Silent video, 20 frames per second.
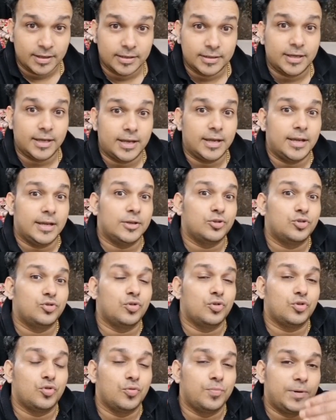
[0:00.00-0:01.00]
ये
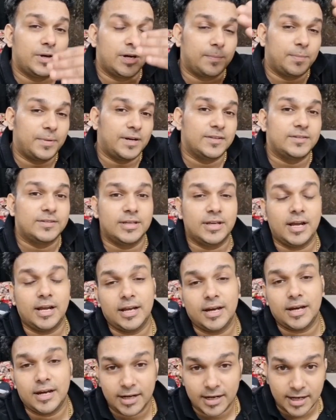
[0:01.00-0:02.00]
जो यूपी ट्रिपल एस का
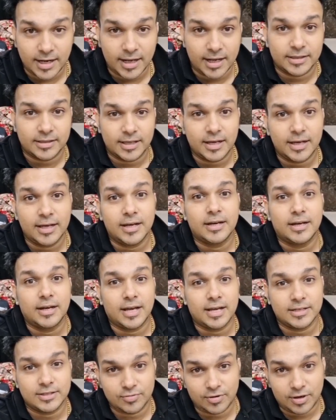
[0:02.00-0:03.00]
कैलेंडर आया था
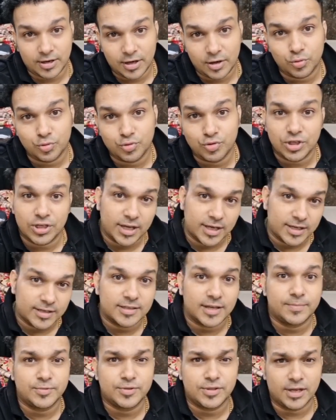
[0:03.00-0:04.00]
लास्ट वाला उसी के
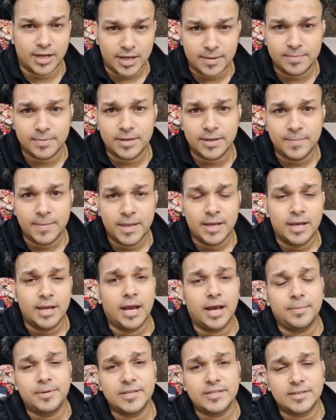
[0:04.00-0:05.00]
हिसाब से है अभी
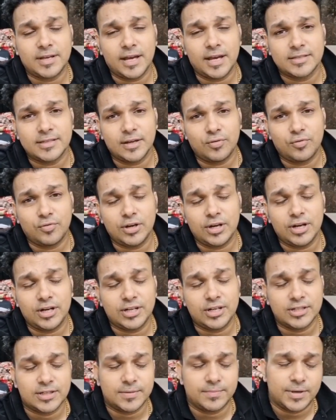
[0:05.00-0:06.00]
अभी इसका ऐसा कोई
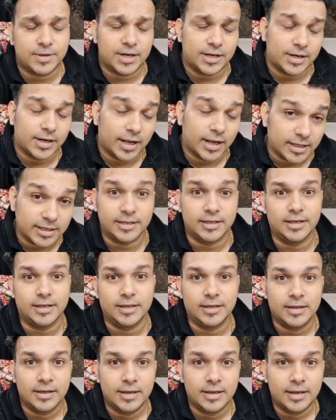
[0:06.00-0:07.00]
लेटेस्ट अपडेट नहीं है